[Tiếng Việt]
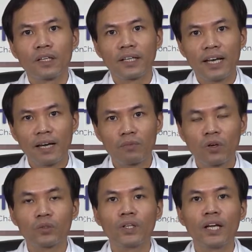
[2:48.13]
Để làm
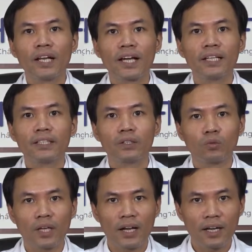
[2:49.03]
rõ chuyên đề này thì
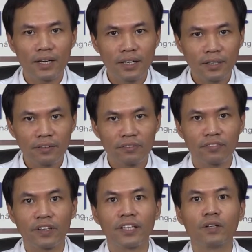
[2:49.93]
chúng ta cần
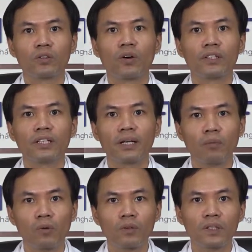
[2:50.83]
phải hiểu rõ những cái mục,